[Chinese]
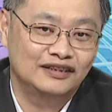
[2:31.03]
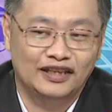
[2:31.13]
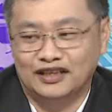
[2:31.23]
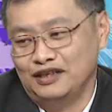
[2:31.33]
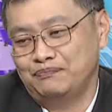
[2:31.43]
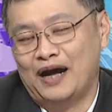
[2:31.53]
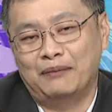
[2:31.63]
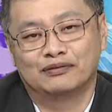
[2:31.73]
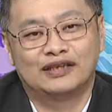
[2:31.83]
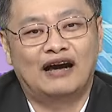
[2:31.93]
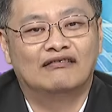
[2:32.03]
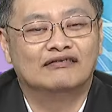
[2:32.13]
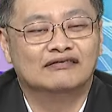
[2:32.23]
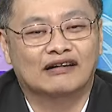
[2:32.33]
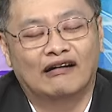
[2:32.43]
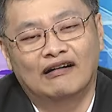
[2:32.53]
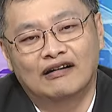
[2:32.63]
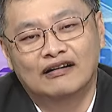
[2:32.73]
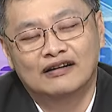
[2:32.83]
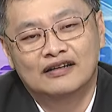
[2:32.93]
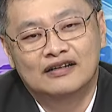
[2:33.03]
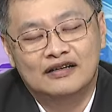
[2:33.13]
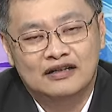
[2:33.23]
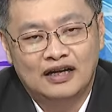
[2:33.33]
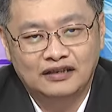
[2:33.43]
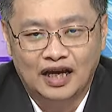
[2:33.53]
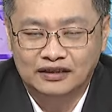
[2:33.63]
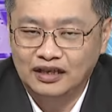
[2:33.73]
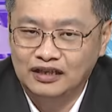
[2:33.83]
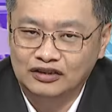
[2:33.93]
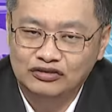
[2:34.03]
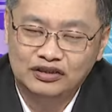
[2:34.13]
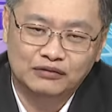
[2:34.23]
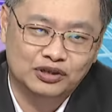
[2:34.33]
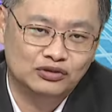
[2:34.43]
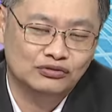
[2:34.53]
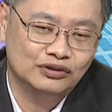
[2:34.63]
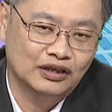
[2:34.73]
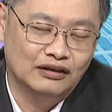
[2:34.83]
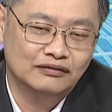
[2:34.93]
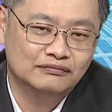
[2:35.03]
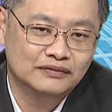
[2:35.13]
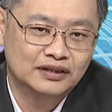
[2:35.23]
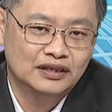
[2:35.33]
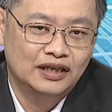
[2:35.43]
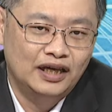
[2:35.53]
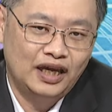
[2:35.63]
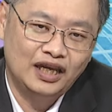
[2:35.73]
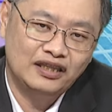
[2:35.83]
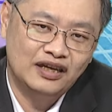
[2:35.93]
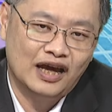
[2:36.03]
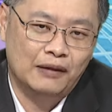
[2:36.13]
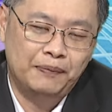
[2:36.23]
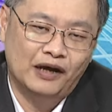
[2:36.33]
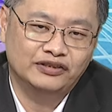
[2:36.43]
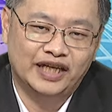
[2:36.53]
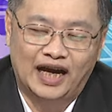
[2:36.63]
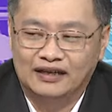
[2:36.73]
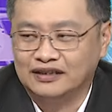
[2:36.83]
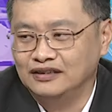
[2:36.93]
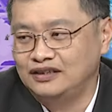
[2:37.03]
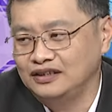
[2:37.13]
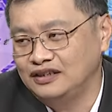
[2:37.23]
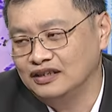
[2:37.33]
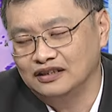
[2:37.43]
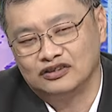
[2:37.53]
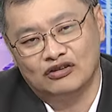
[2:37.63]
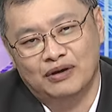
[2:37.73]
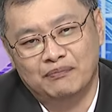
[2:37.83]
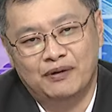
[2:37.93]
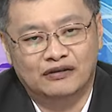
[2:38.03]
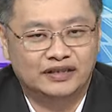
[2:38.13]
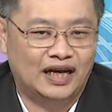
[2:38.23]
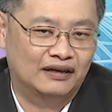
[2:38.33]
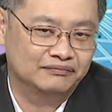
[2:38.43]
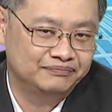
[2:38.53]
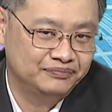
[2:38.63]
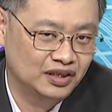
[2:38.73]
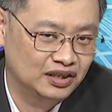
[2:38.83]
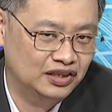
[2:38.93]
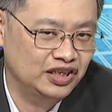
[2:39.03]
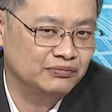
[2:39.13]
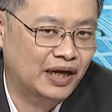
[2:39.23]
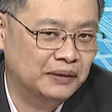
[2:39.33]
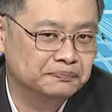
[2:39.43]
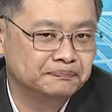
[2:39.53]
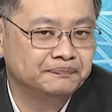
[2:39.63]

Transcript: 跌个一趴不到哦。那这两天你要去特别注意哦，ADR 的报价跟今天的收盘报价合理吗？